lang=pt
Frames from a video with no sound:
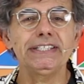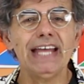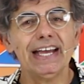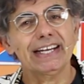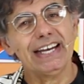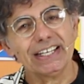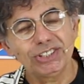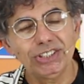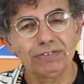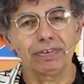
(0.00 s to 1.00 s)
ideia
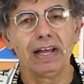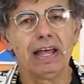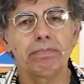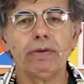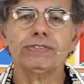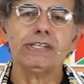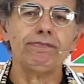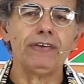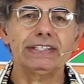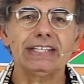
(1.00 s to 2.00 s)
criativa para você
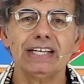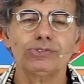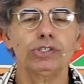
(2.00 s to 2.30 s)
enfeitar